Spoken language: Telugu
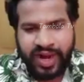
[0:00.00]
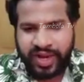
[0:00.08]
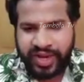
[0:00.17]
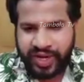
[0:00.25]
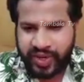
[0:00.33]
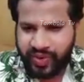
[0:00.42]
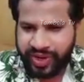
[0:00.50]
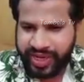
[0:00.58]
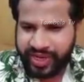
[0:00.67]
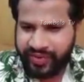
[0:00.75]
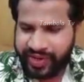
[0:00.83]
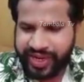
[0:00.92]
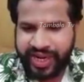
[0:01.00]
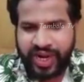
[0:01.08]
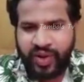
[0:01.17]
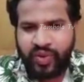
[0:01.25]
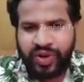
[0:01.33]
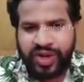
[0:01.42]
నాకు ఎటువంటి ట్విట్టర్
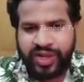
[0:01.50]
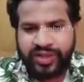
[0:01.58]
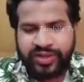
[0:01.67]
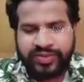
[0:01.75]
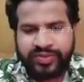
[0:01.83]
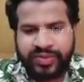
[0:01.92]
అకౌంట్ లేదు